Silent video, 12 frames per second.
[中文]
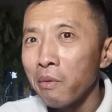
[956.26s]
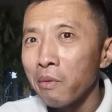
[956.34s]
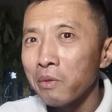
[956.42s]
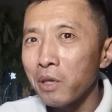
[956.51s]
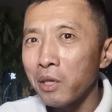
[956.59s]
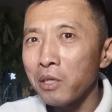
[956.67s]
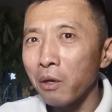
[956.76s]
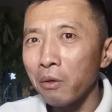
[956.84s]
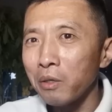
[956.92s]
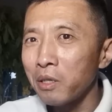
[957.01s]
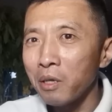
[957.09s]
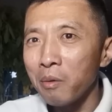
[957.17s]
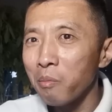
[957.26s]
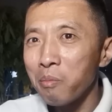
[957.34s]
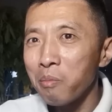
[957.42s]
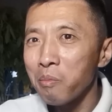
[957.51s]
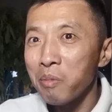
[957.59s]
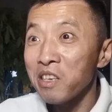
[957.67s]
这小子一听
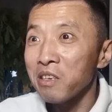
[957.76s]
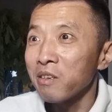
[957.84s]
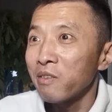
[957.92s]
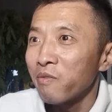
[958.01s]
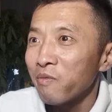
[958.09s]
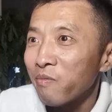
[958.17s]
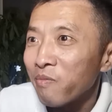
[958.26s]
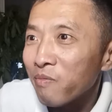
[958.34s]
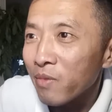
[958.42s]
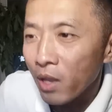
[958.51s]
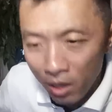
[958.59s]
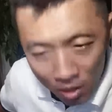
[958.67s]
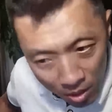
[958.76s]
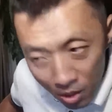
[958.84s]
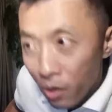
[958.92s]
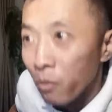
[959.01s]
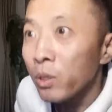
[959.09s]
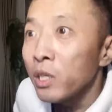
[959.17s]
不行，
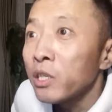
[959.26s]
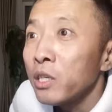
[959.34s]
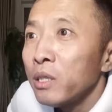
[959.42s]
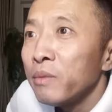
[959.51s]
我得撤，